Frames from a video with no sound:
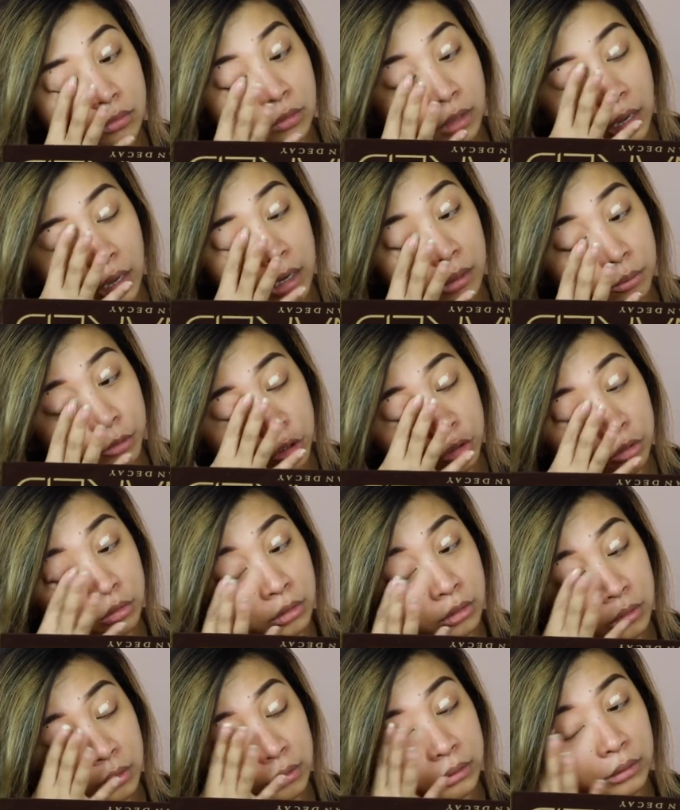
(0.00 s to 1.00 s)
Alam nyo
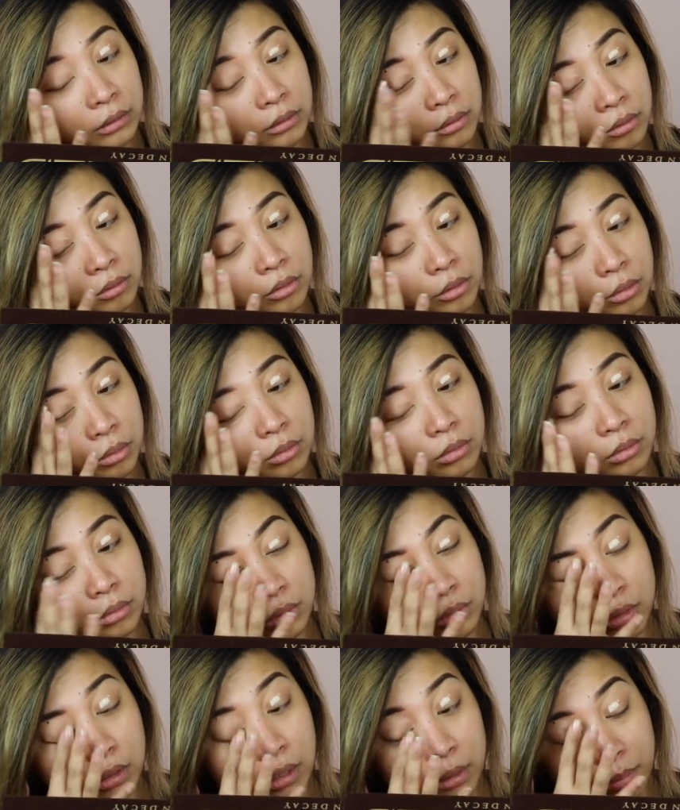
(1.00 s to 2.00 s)
nung, nag, nung
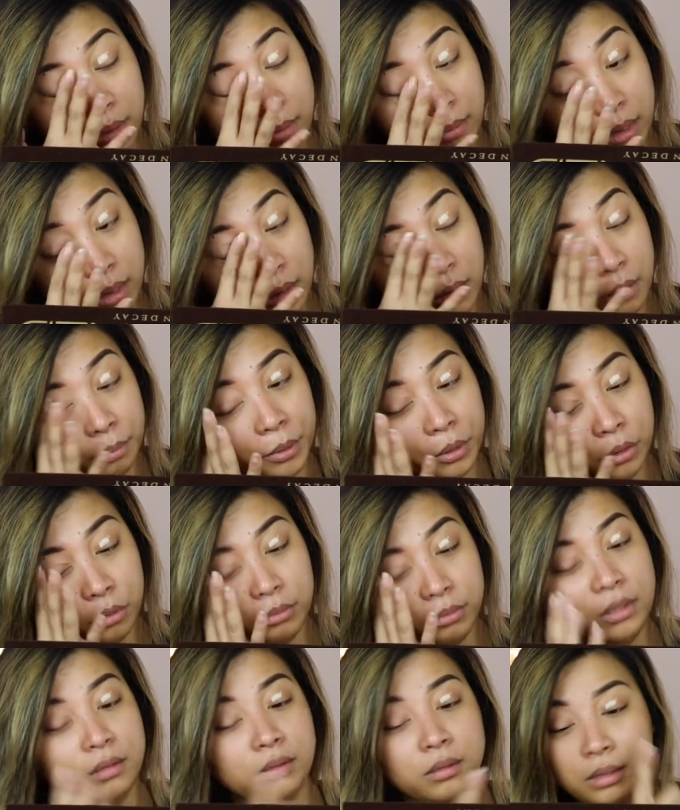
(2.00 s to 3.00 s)
nagme-makeup ako
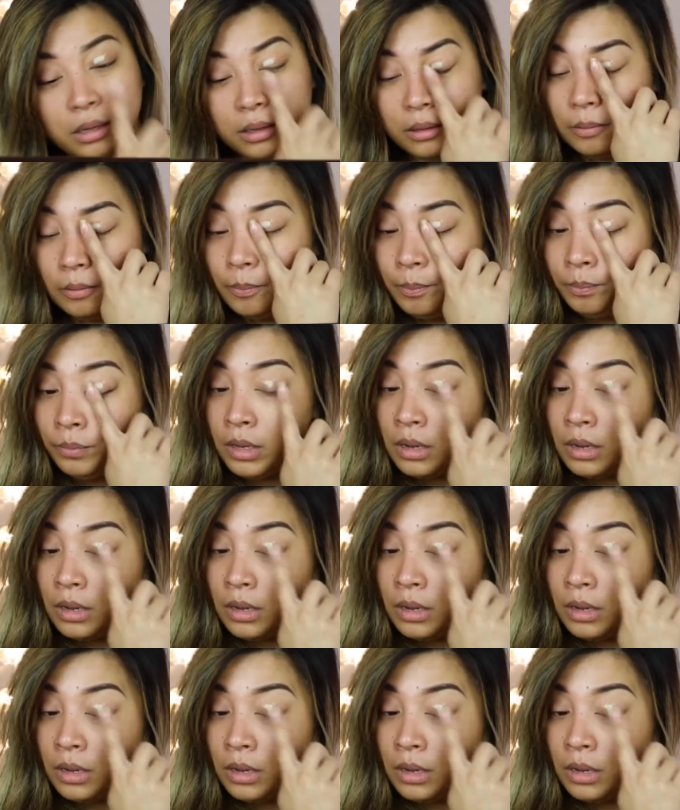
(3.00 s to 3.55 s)
minsan,